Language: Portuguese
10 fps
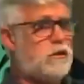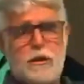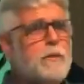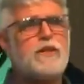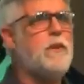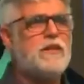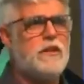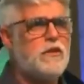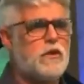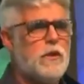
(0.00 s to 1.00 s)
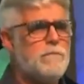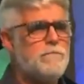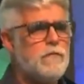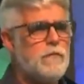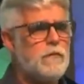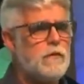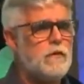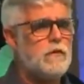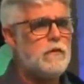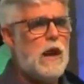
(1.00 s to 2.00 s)
Não simplesmente isso.
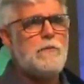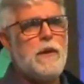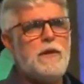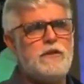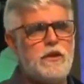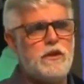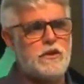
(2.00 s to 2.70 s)
A Bíblia